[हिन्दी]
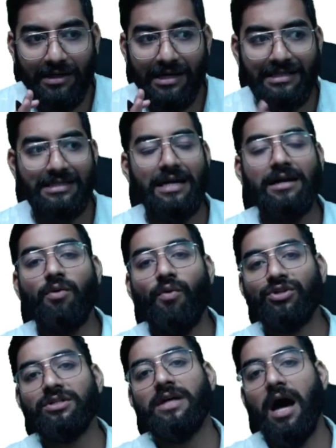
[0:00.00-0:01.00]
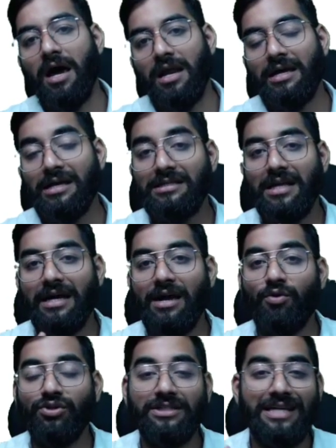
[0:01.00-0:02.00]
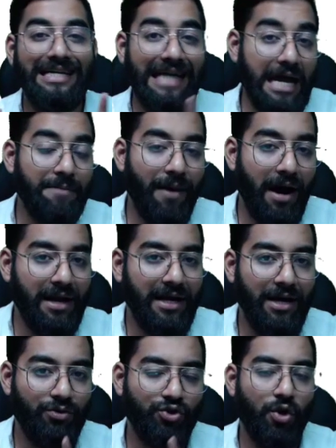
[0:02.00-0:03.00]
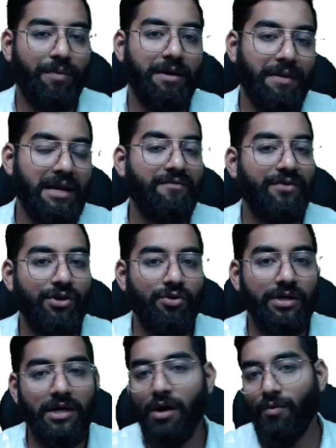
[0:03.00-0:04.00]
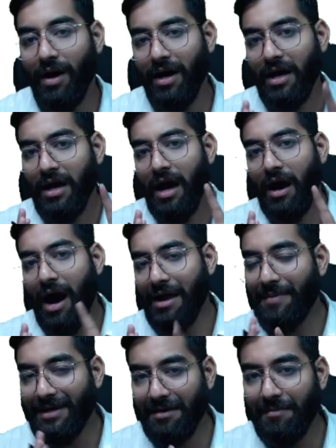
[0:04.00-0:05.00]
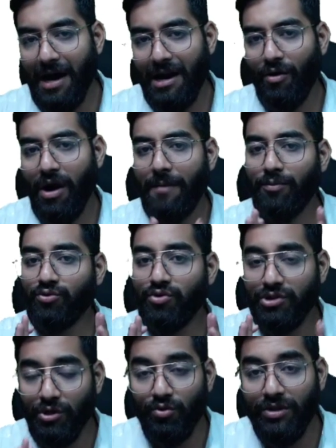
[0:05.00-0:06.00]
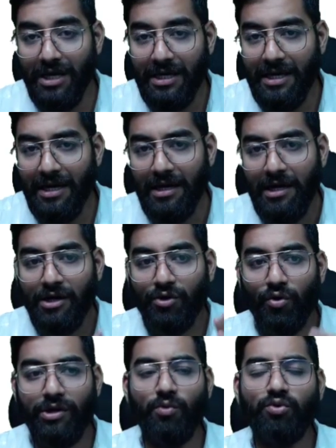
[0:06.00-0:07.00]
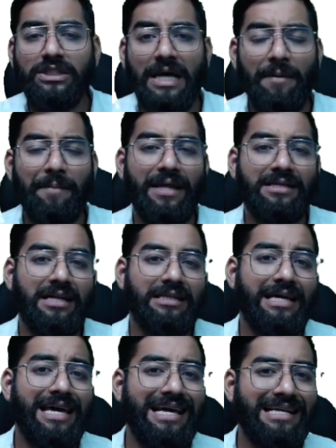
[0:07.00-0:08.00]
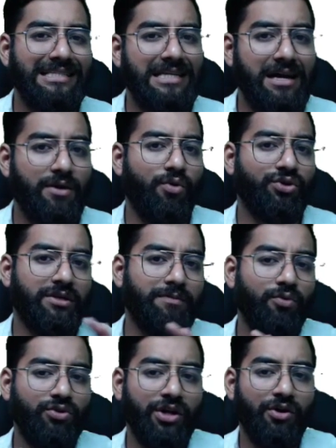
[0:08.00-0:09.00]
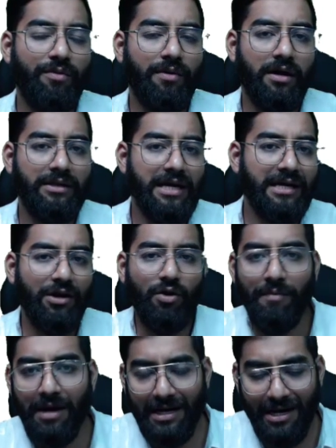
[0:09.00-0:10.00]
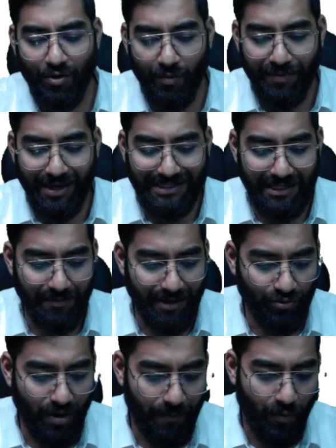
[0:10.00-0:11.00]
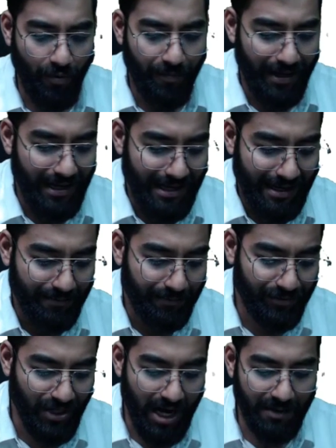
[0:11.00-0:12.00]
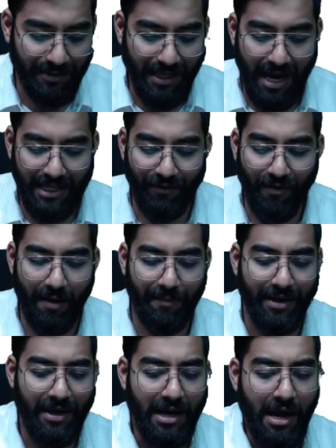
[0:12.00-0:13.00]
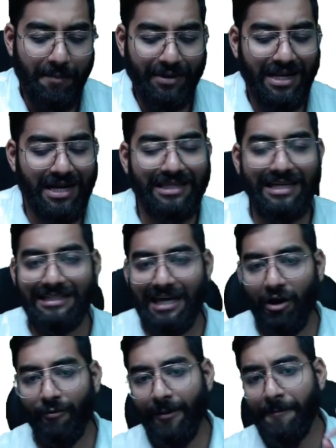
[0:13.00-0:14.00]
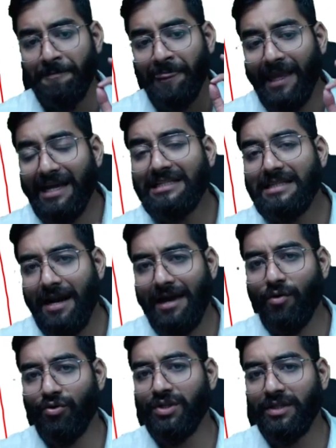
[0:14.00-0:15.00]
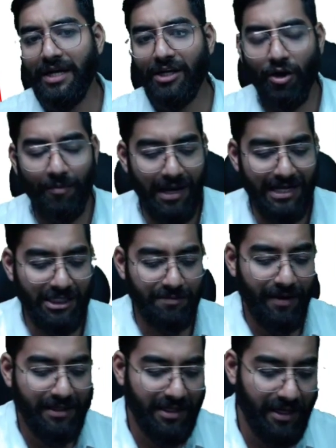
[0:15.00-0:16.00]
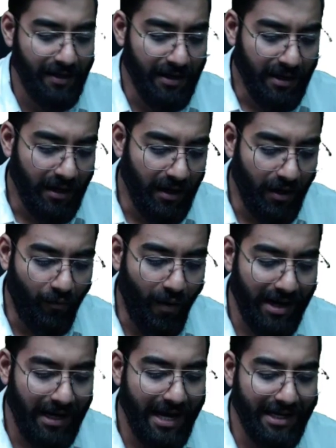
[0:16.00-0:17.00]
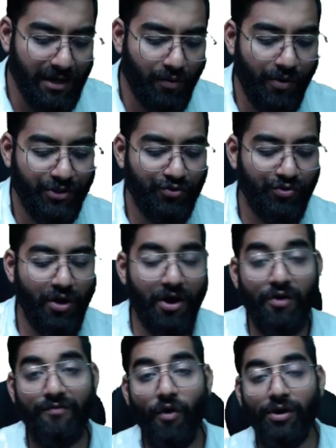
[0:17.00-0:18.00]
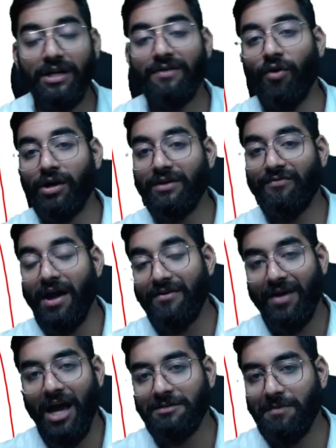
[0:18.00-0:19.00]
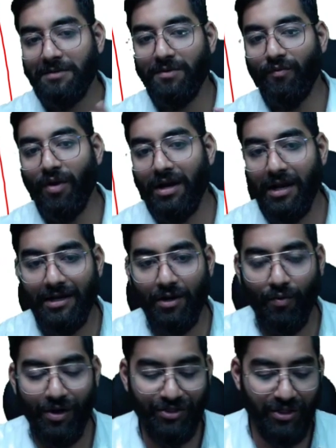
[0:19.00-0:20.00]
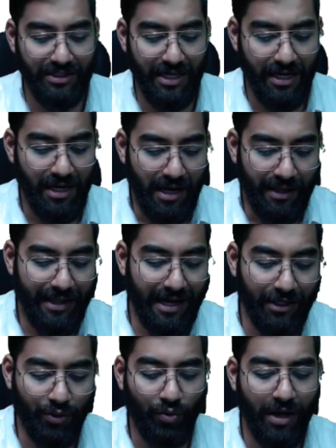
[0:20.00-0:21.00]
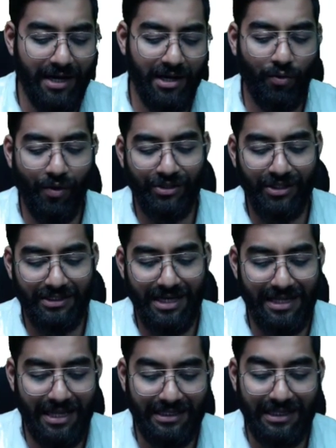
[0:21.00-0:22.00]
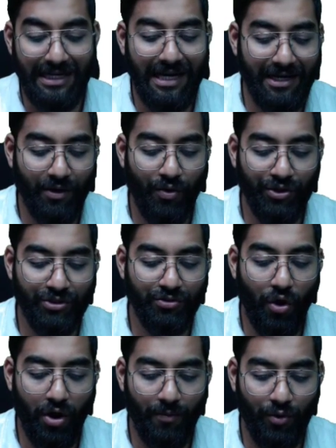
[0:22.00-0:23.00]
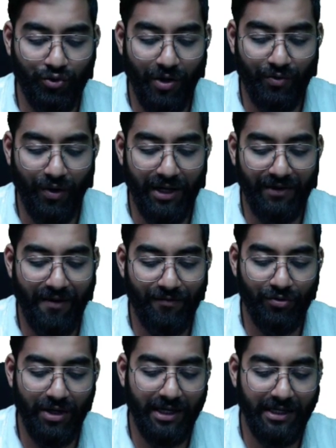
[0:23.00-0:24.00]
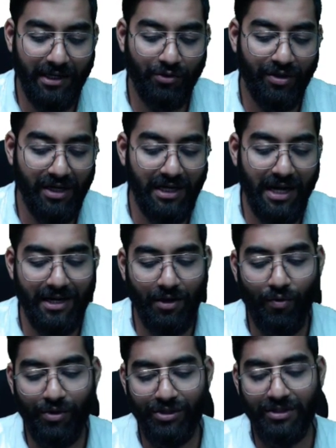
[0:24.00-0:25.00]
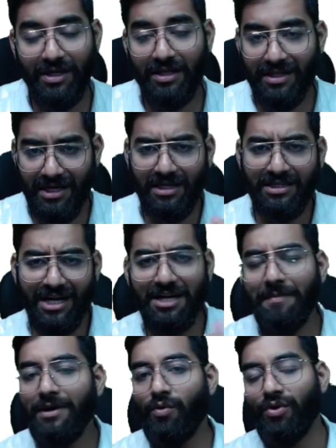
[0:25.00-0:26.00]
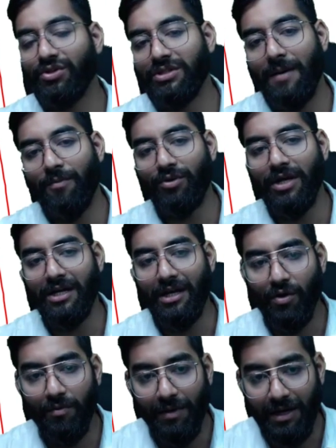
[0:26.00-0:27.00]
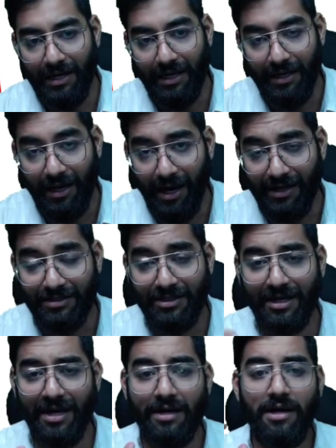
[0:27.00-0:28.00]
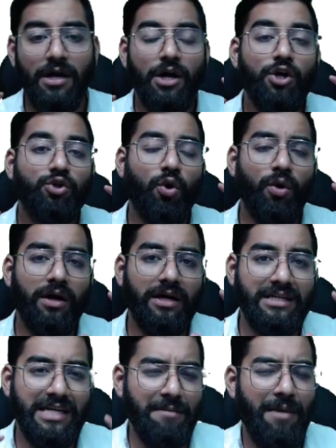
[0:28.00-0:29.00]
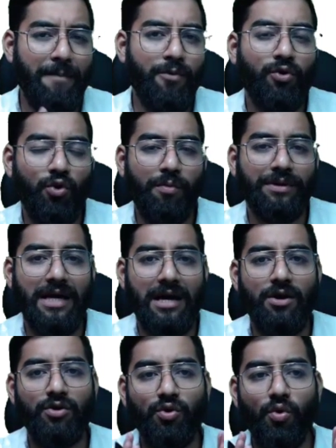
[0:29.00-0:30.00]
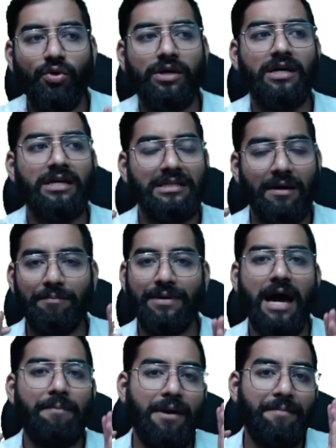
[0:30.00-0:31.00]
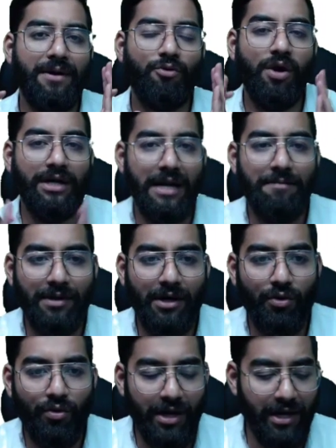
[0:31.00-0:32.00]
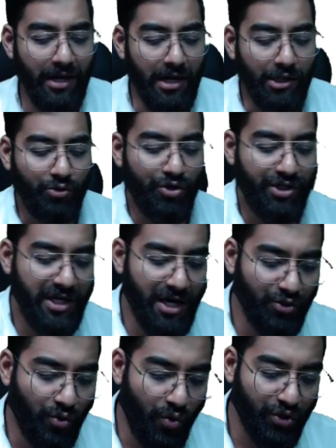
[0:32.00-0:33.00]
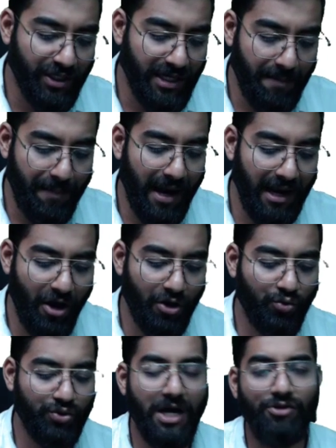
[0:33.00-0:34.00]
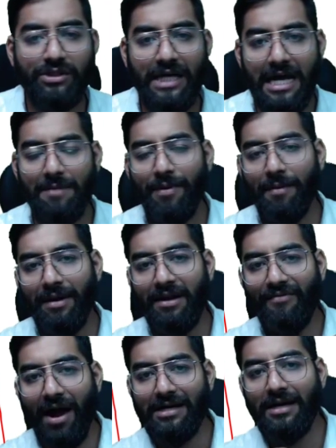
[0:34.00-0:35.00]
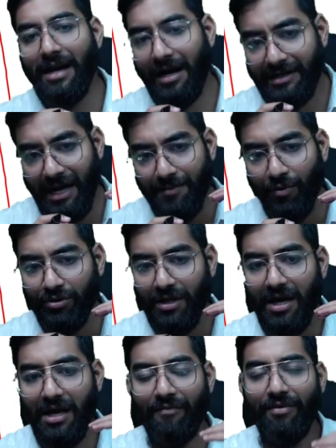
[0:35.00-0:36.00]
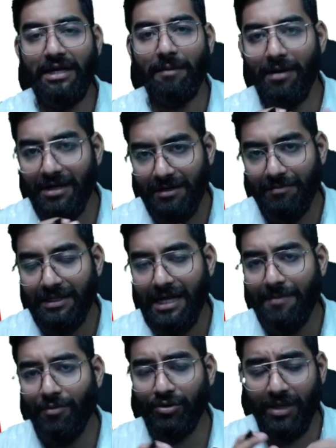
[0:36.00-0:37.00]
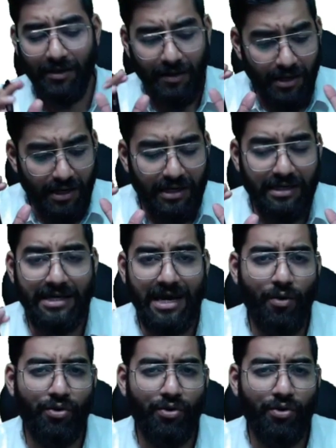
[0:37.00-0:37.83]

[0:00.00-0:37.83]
किस तरह के क्वेश्चन आ रहे हैं किस तरह के क्वेश्चन के टाइप आ रहे हैं उसके ऊपर मैंने एक वीडियो किया हुआ है आई बटन में आ रहा होगा आप उसको ज़रूर देखिए क्योंकि उससे हमें पता चलता है कि किस तरह क्वेश्चन पूछने देखने को मिल रहे हैं यूपीएससी में सो आपको मैंने ये चार्ट बताया था वहाँ पे पिछले तीन सालों में इस तरह के क्वेश्चन देखने को मिले हैं जिसमें से वन लाइनर क्वेश्चन जो अराउंड फोर्टी फोर्टी फाइव के आसपास में वन लाइनर क्वेश्चन हैं देन टू लाइनर क्वेश्चन है देन थ्री लाइनर क्वेश्चन ऑलमोस्ट जो है ट्वेंटी फाइव टू थर्टी थ्री लाइनर क्वेश्चन या थ्री स्टेटमेंट क्वेश्चन आपको देखने को मिल रहे हैं गाइज ठीक है सो ये मैं आपको क्यों बता रहा हूँ क्योंकि जब भी आप पेपर को अटैम्प्ट करोगे तो ये जो क्वेश्चन है पहला और दूसरा जो टाइप टाइप है मैंने फैक्टर डैक टाइप होता है या फिर डबल ट्रबल टाइप होता है ये